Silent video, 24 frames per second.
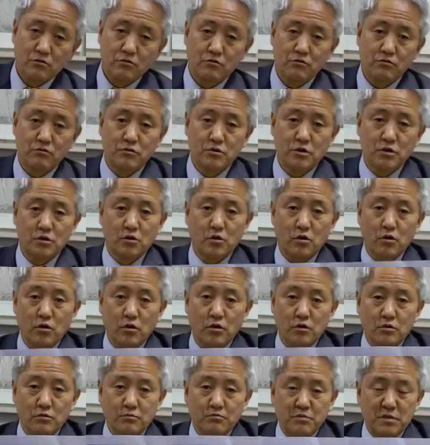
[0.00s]
우리
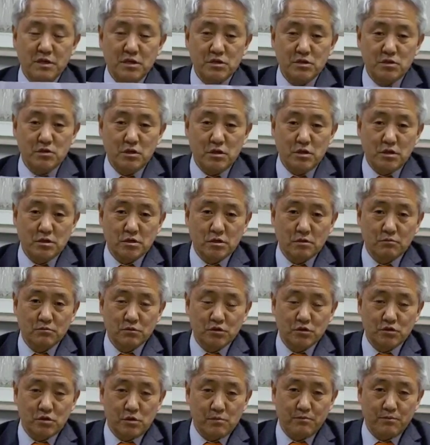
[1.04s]
또그 미술 전문
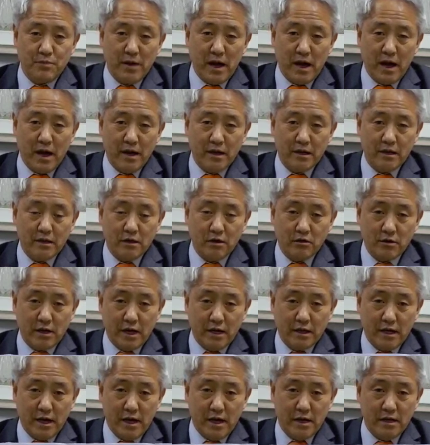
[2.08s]
출파
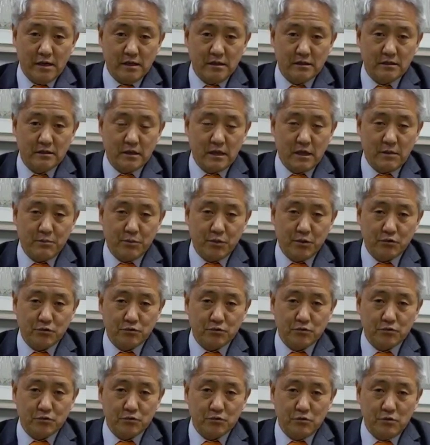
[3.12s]
열화당
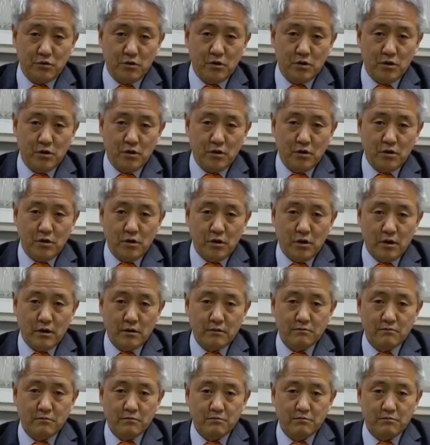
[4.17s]
대표로도
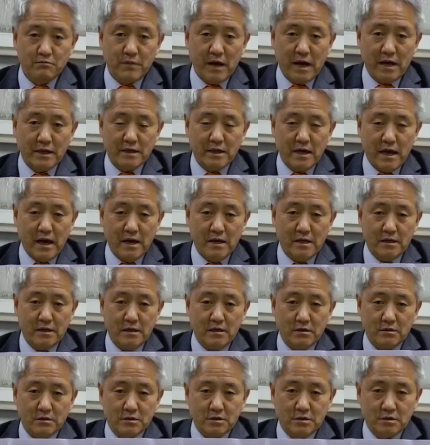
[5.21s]
많이
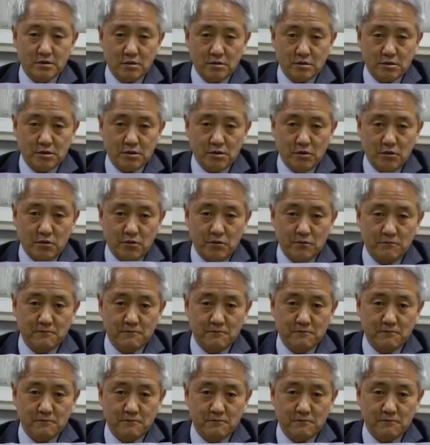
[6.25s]
알려주셨죠?